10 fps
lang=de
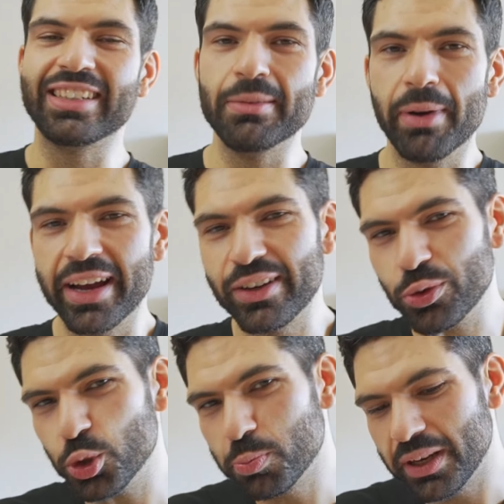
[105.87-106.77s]
die beiden
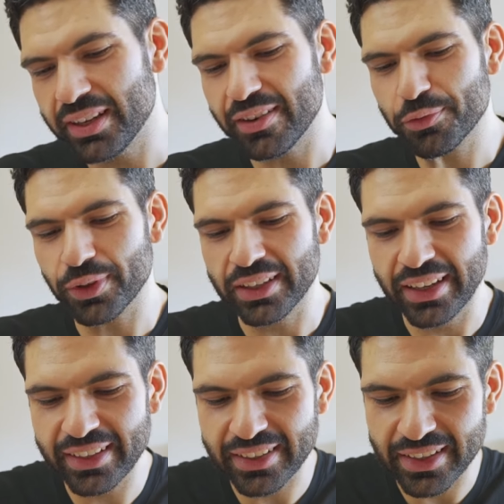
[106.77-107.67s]
üblichen
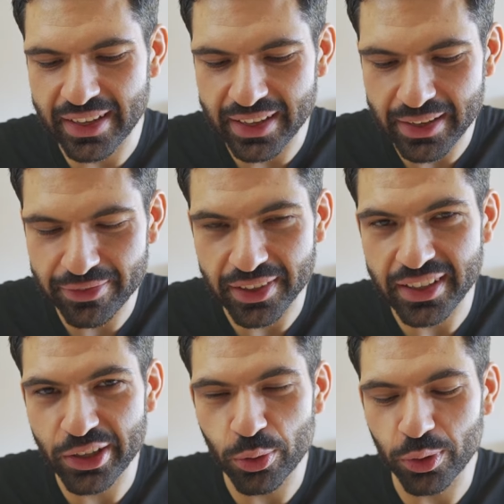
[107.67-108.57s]
verdächtigen
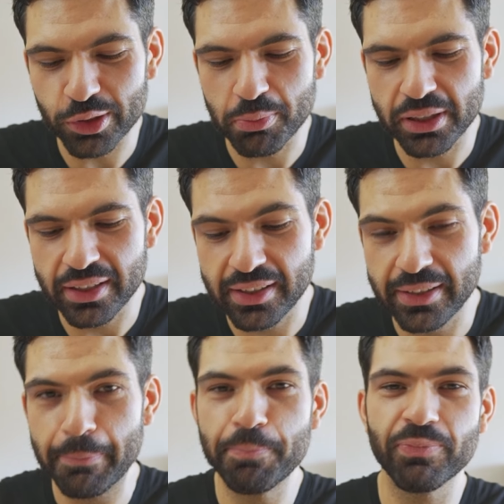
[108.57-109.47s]

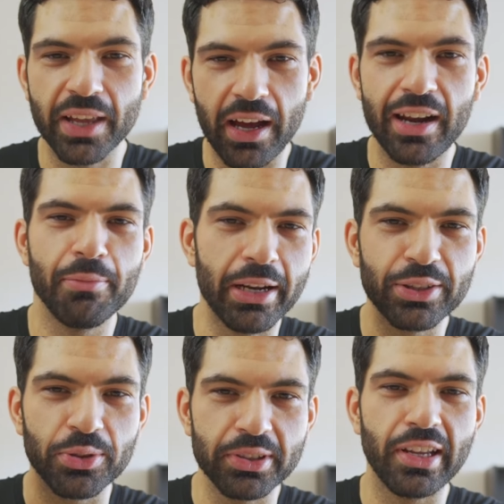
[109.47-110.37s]
Verdickungsmittel, alle Mann
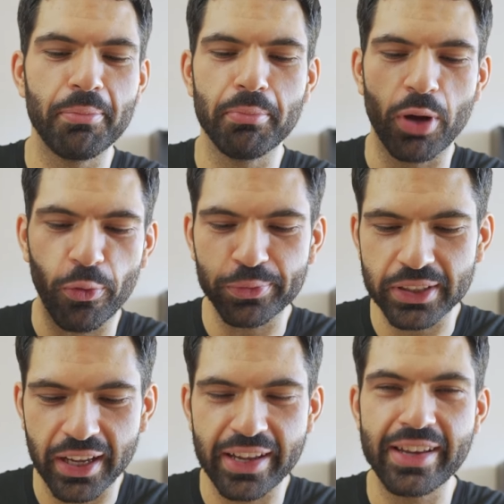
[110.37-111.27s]
zusammen auf
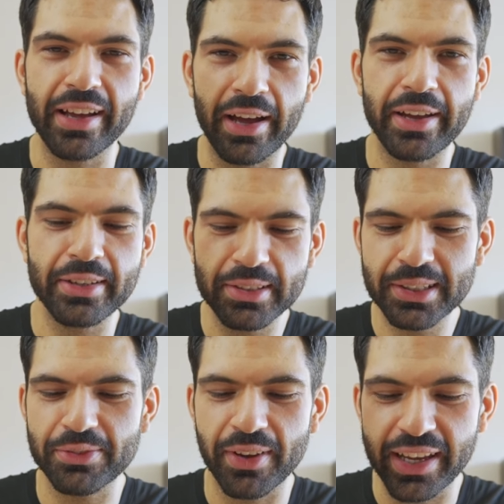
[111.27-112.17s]
3,
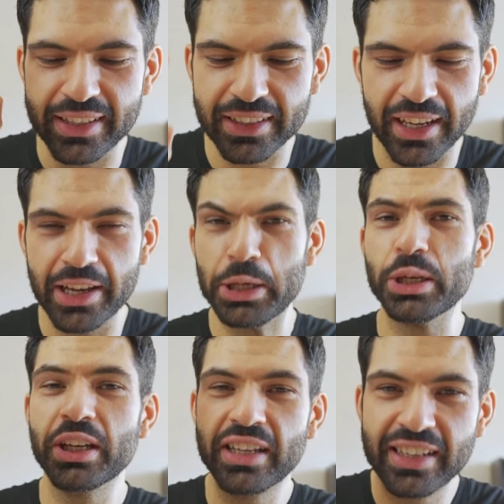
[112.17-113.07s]
1, 2, 3,
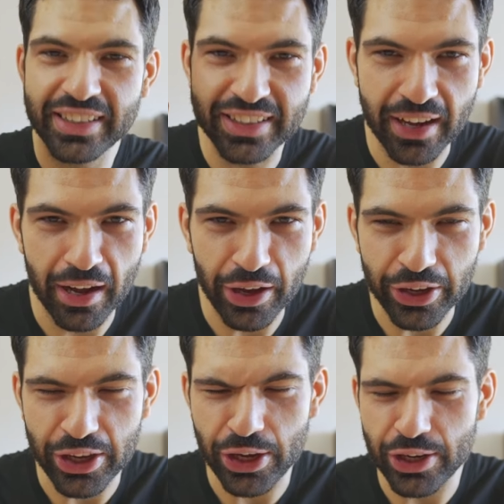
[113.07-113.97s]

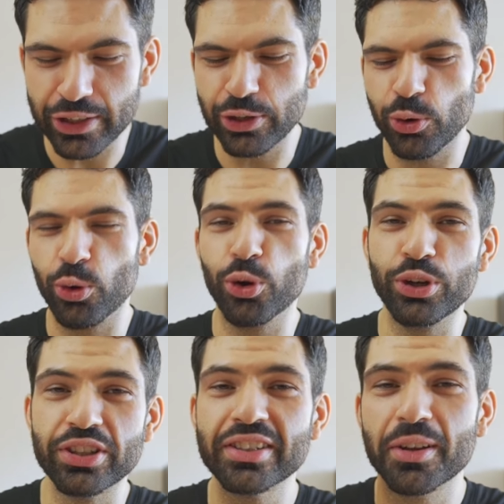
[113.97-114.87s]
Karagen
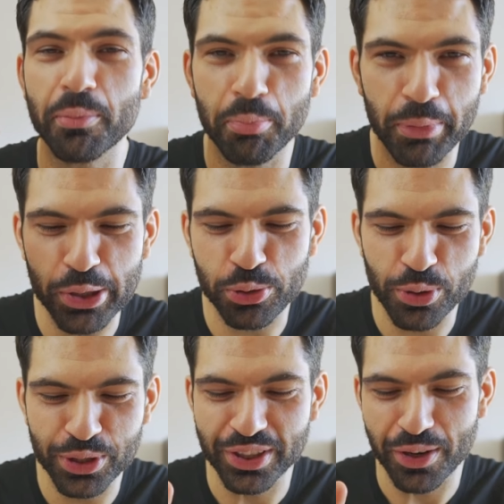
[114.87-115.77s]
und
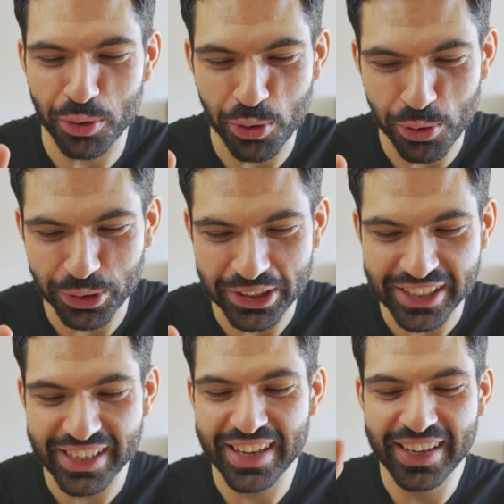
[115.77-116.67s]

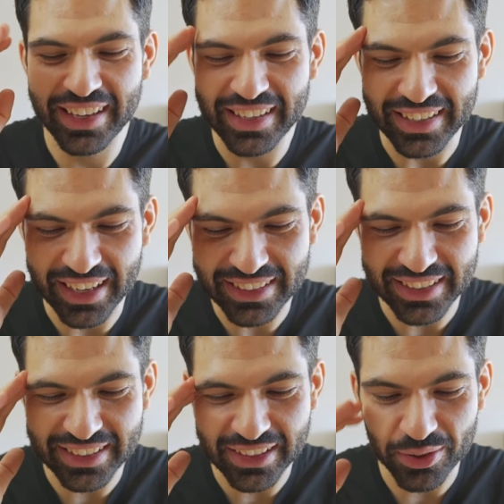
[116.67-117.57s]
Methylcellulose. Das
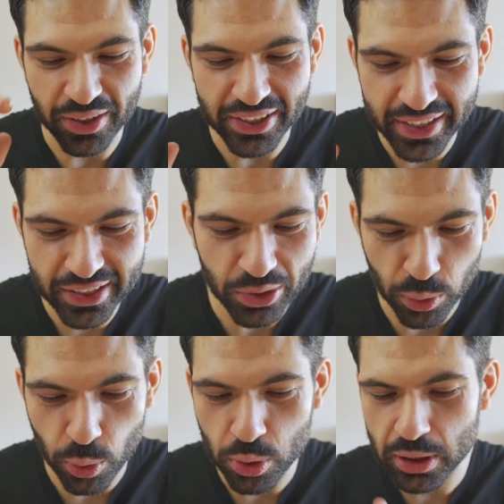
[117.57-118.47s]
ist natürlich nicht so
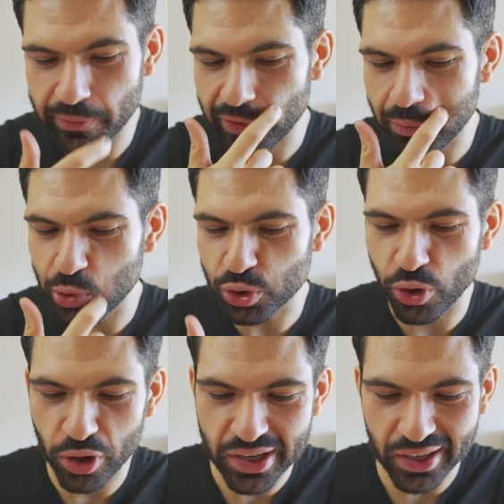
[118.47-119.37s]
gut. Wir haben ein bisschen
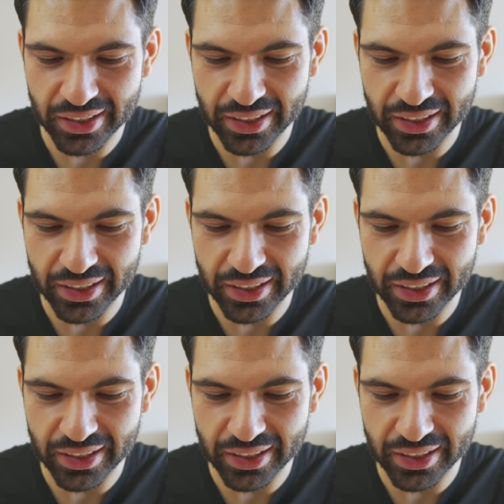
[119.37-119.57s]
Cognac